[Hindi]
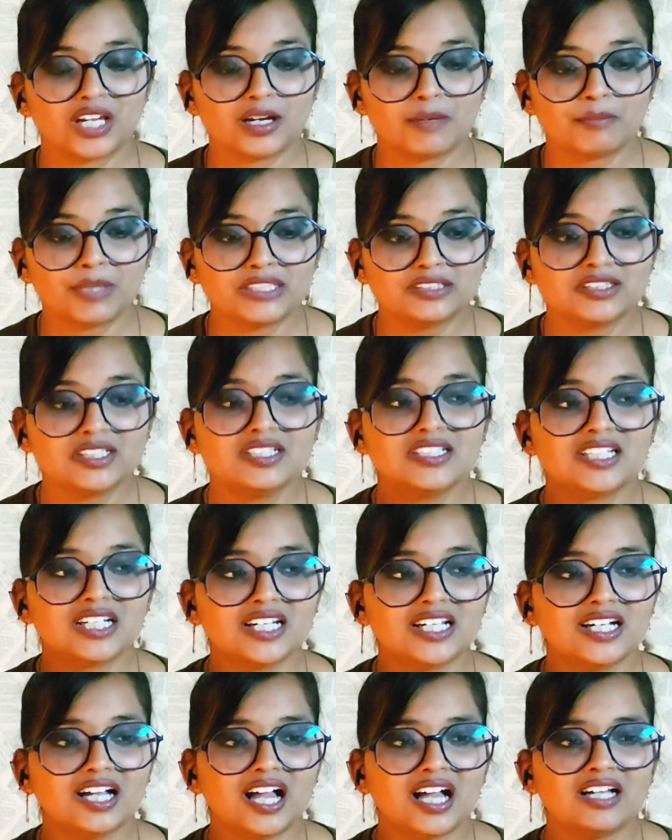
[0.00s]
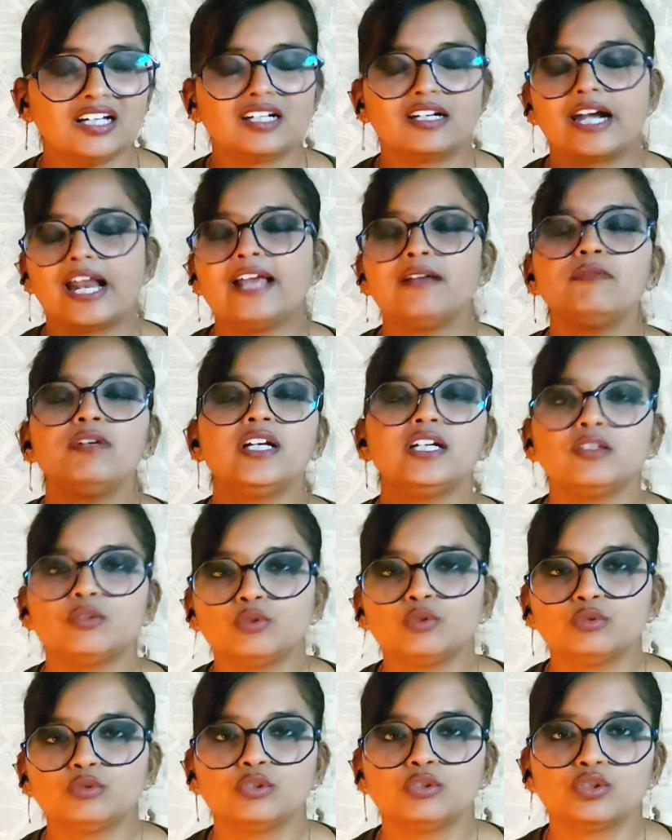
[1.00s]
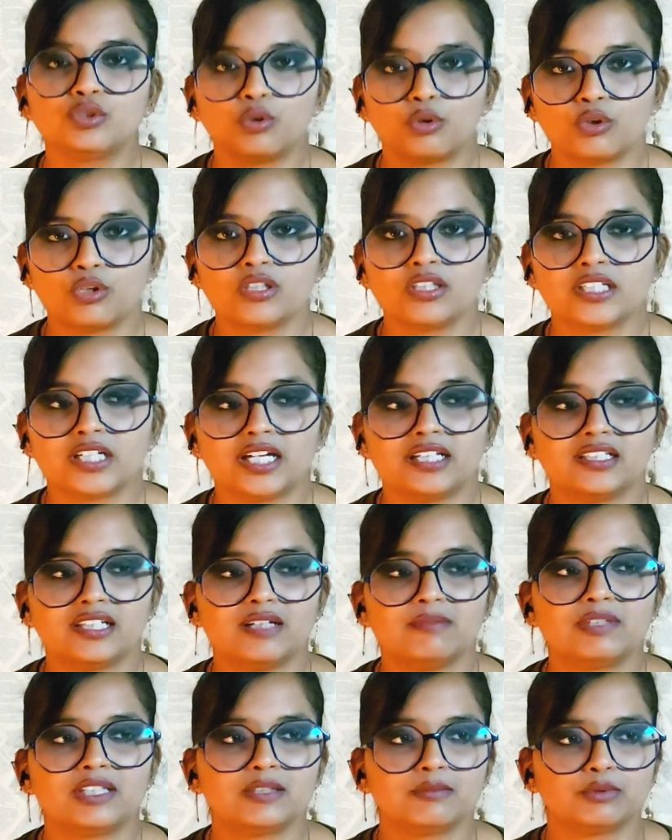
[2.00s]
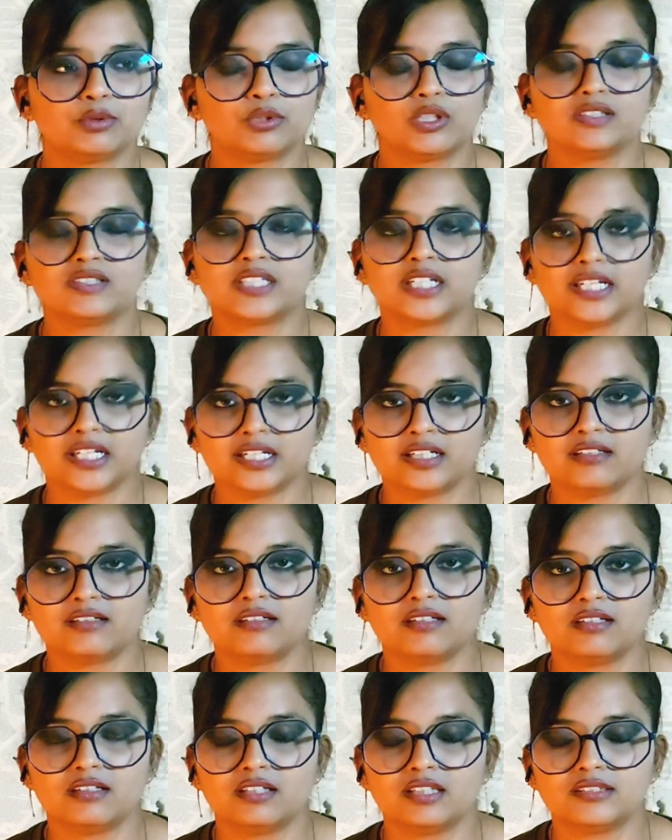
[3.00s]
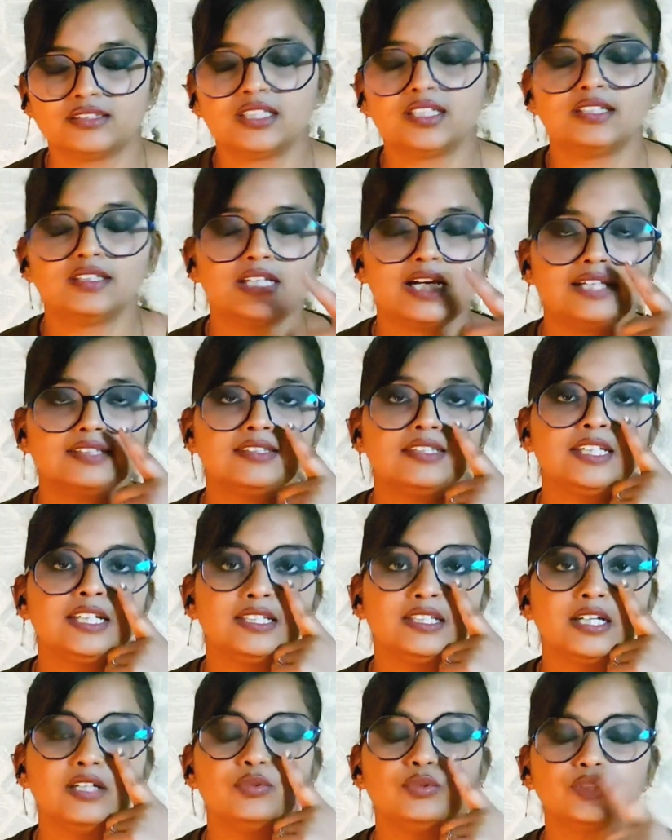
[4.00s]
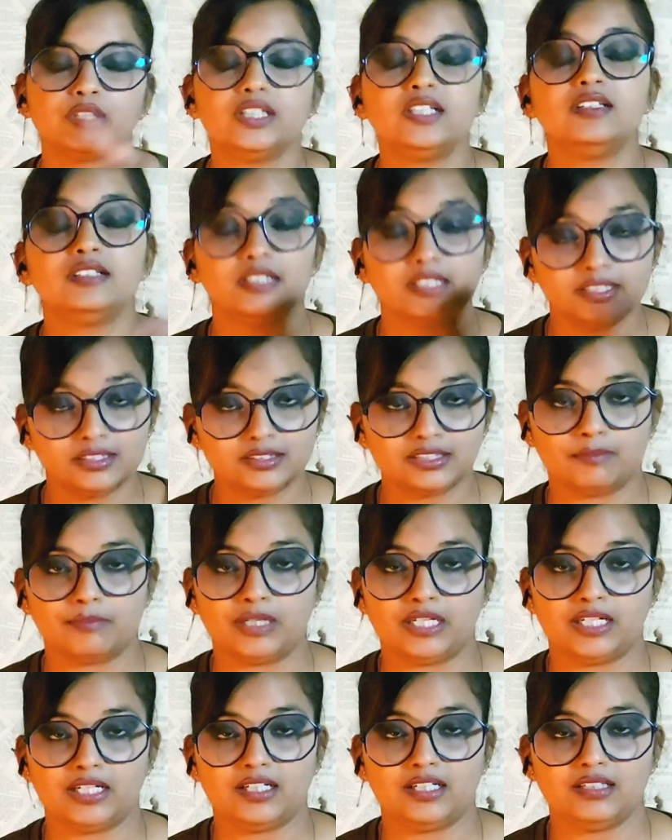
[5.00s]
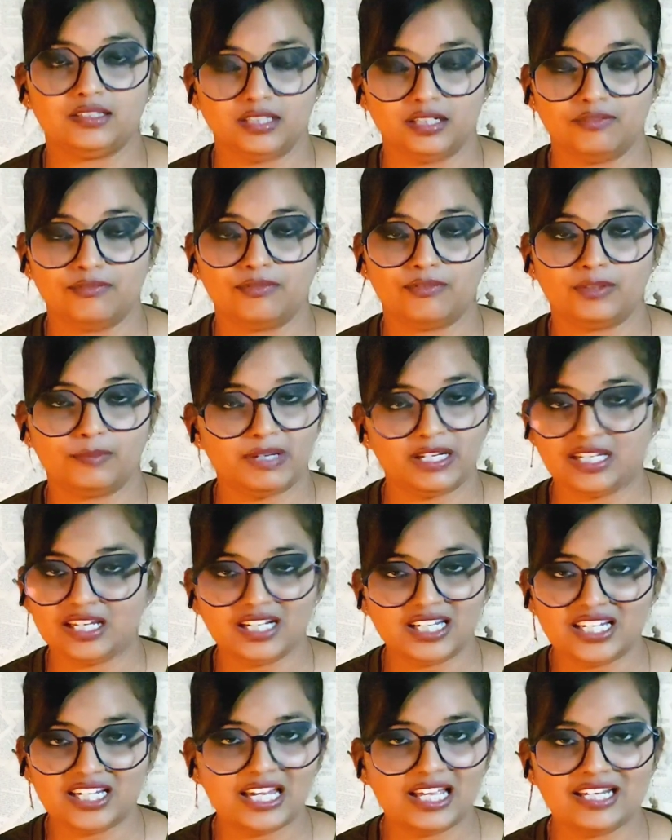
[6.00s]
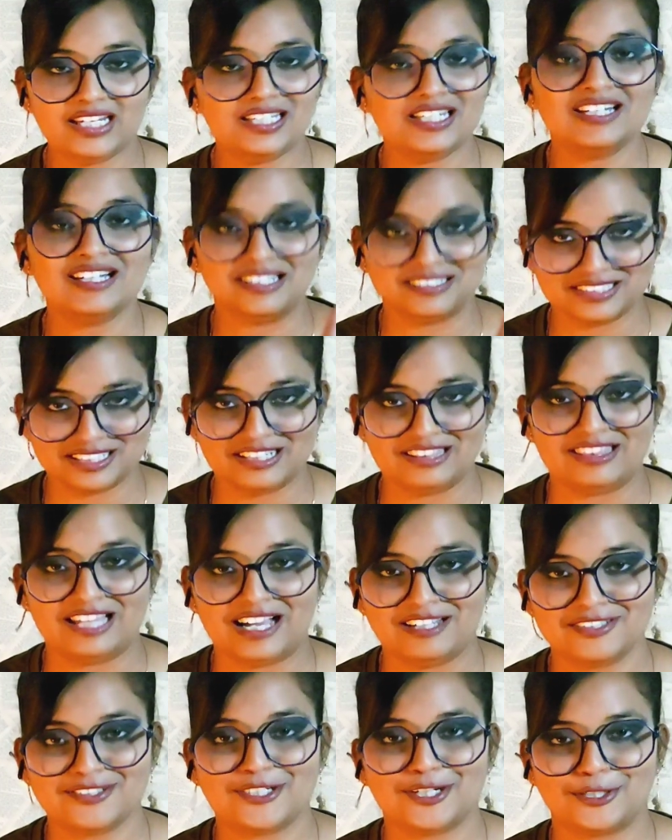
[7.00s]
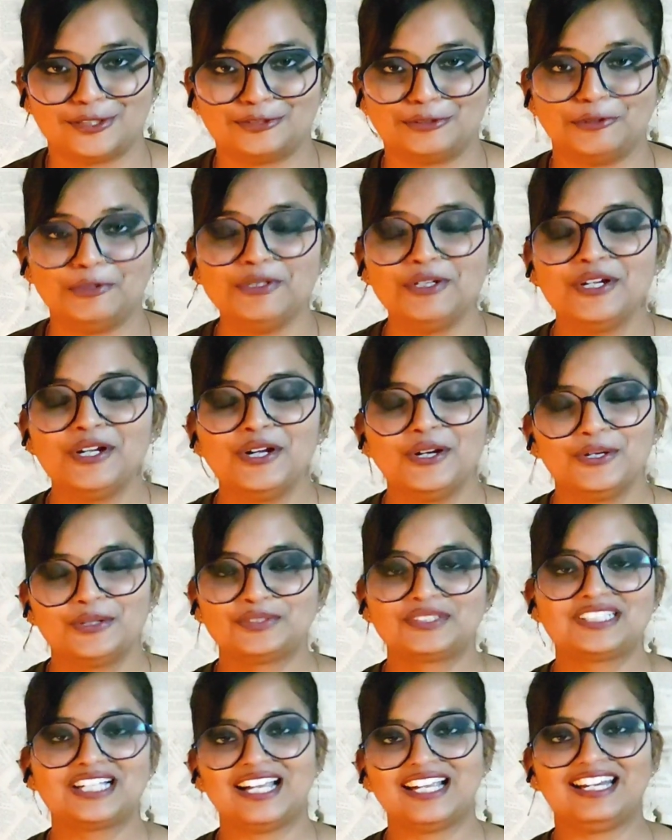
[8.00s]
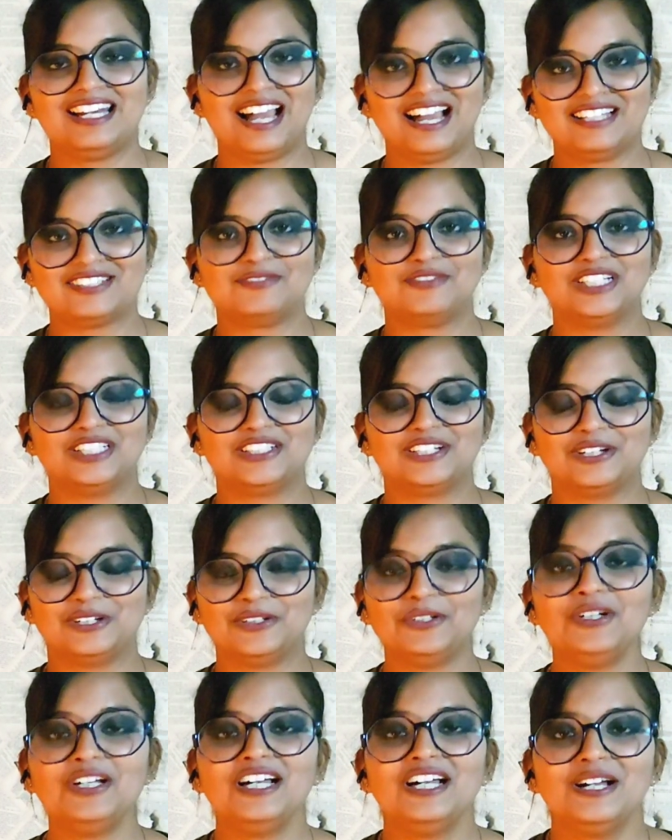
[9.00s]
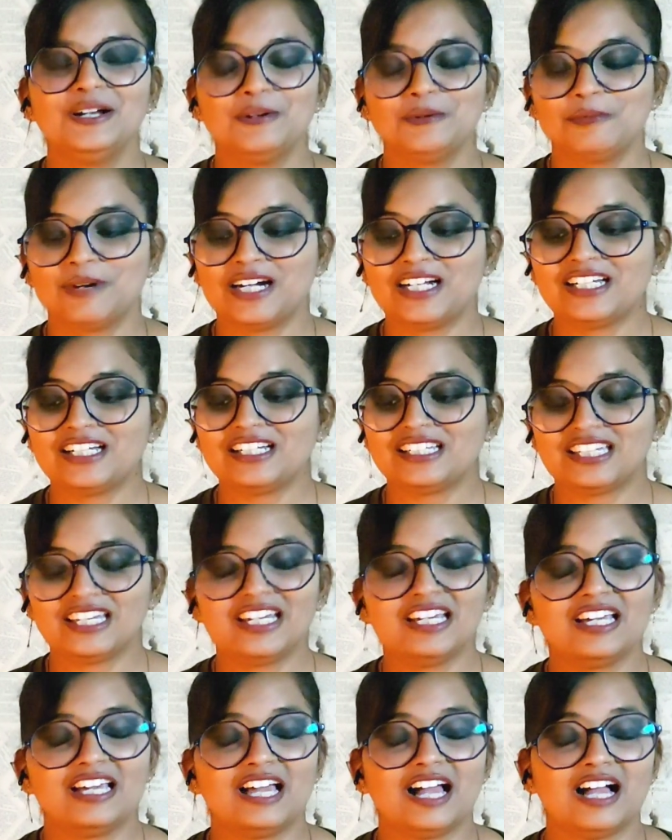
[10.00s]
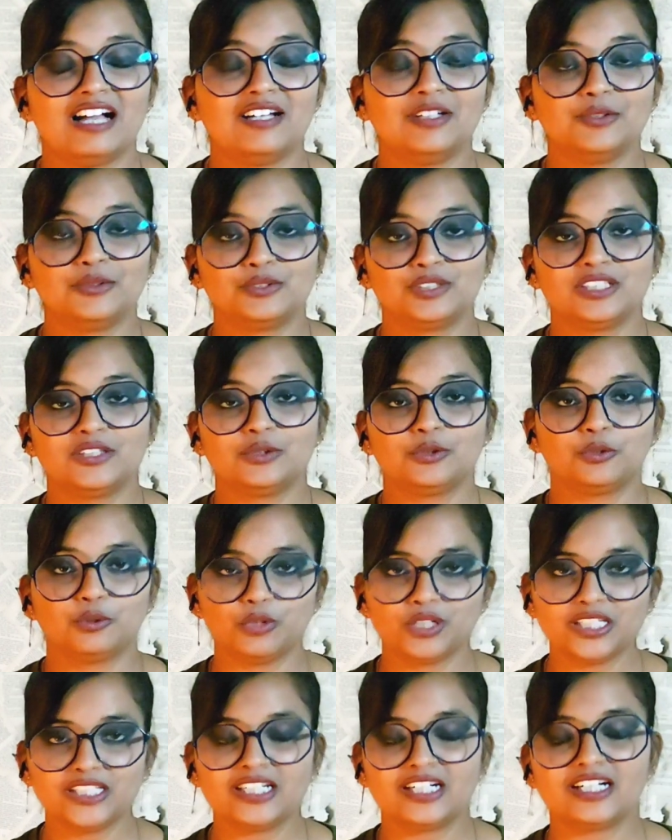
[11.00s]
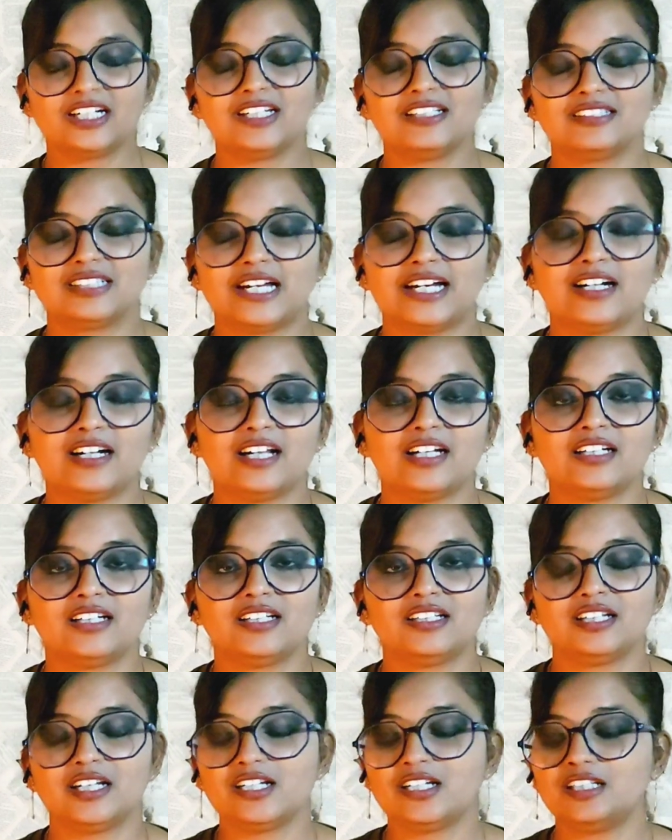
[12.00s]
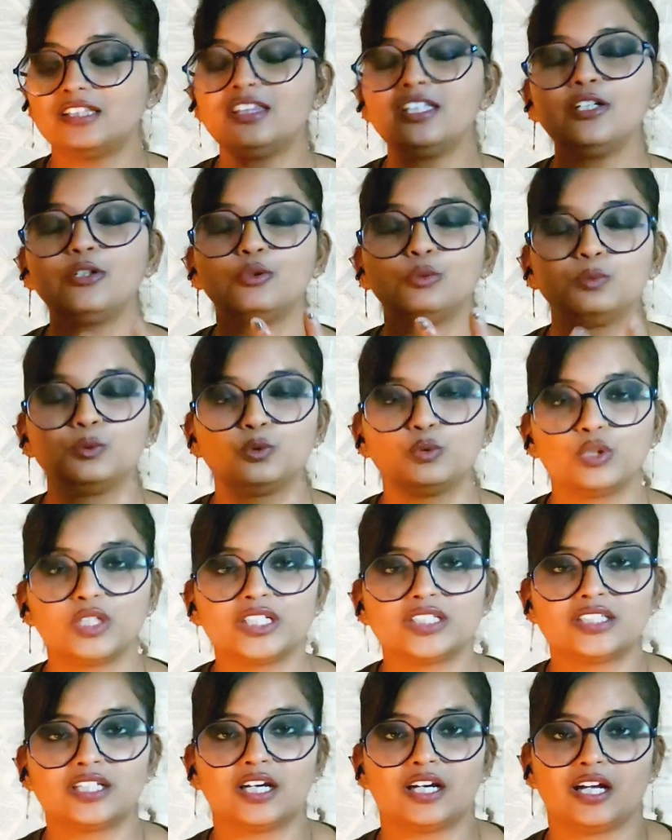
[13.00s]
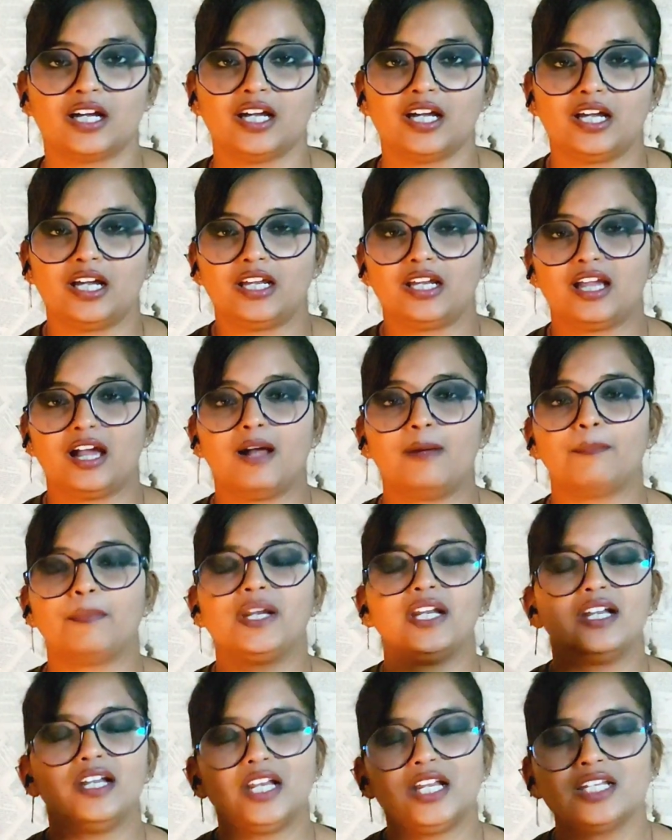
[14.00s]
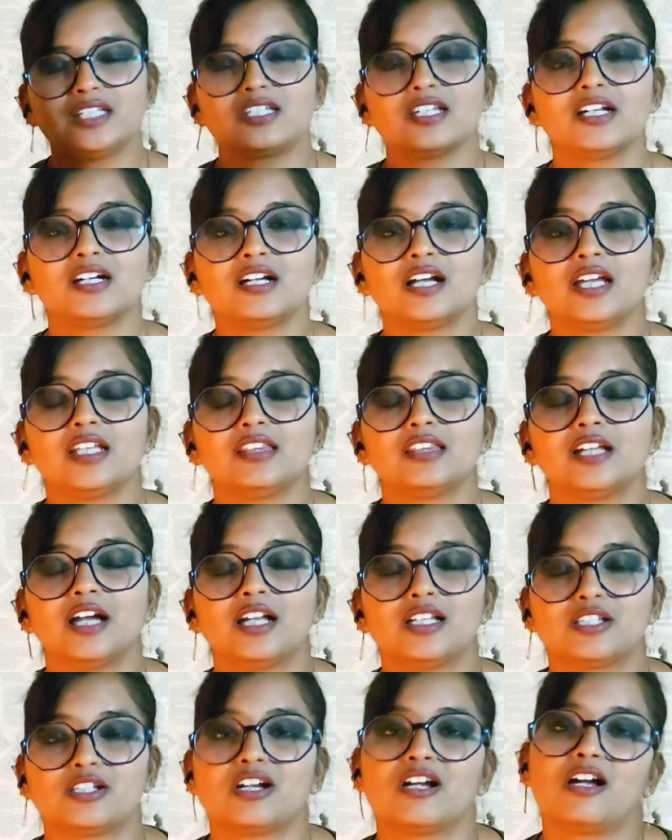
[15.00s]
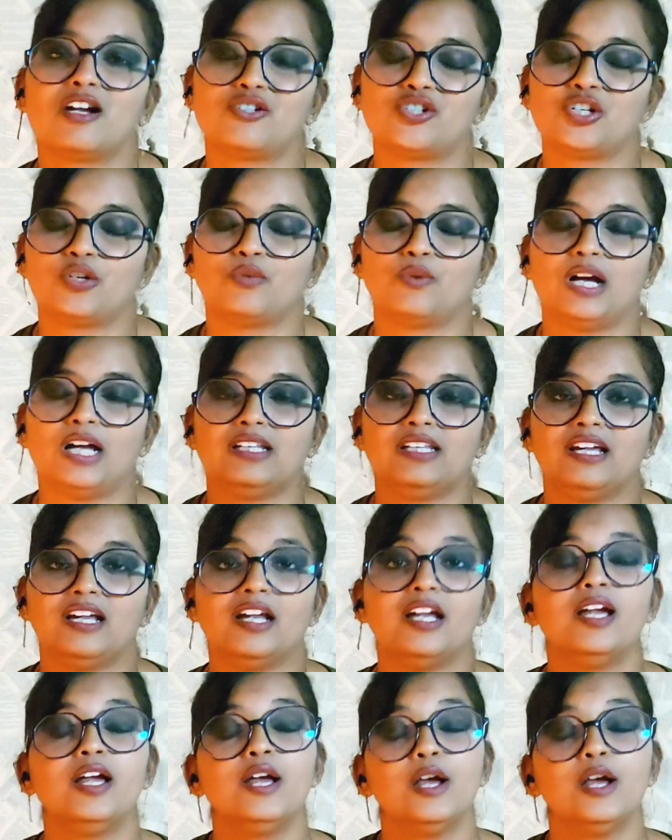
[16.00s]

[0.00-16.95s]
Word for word: बस्तर जिले का अगर क्राइम रेट को उसको छोड़ दिया जाए मतलब थोड़ा सा एक नज़रअंदाज किया जाए उसे इस समय के लिए सिर्फ मैं ये नहीं कह रही कि नज़रअंदाज कर दो उसका इलाज मत करो बट ये है अगर उसे थोड़ी देर के लिए साइडलाइन की जाए कितनी खूबसूरत जगह है यहाँ पे नेचर का इतना अच्छा आशीर्वाद है